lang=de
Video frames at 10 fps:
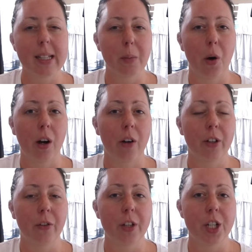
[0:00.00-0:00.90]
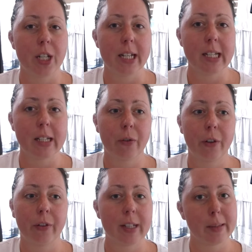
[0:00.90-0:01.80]
geht es morgen auf die Fidschis
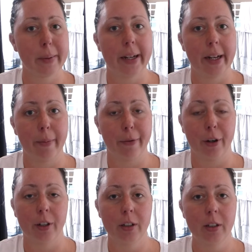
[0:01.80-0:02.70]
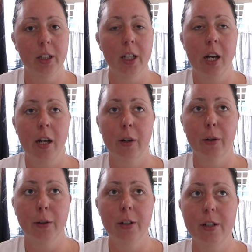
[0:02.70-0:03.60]
für fast zweieinhalb Wochen.
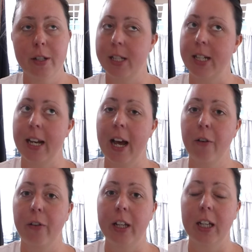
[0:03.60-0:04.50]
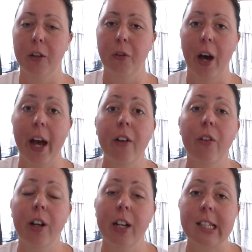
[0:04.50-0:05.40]
Und danach fliege ich für eine
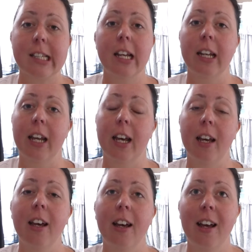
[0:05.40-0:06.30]
Woche nach Sydney.